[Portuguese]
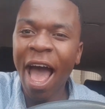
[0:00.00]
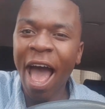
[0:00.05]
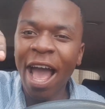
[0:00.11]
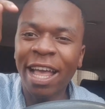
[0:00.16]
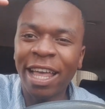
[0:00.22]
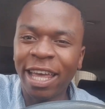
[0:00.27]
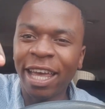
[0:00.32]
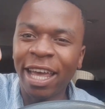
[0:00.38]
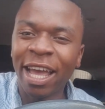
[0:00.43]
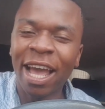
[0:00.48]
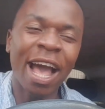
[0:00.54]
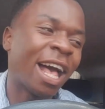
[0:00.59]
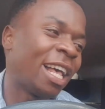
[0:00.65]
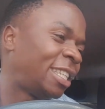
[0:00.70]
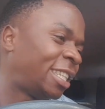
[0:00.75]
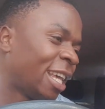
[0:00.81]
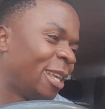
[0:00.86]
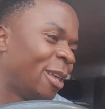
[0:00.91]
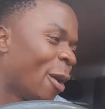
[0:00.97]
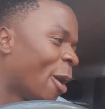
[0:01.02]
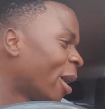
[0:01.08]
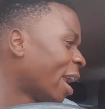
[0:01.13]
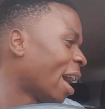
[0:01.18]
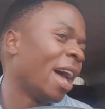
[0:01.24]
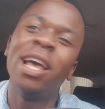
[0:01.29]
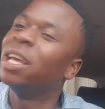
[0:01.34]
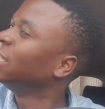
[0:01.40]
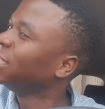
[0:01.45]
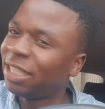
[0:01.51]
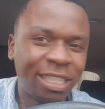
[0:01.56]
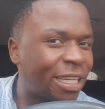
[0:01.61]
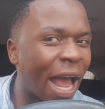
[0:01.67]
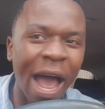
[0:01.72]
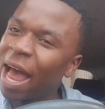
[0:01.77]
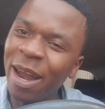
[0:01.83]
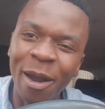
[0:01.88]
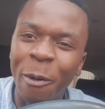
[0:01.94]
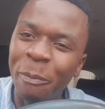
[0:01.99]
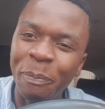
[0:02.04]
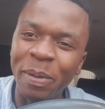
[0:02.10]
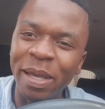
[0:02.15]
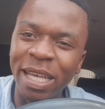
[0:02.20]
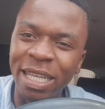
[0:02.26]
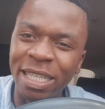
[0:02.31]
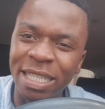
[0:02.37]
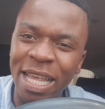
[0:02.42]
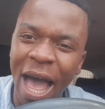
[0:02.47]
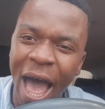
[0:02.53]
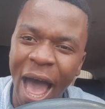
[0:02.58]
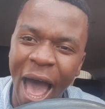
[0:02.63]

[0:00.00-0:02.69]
Aqui a senhora já não pisa.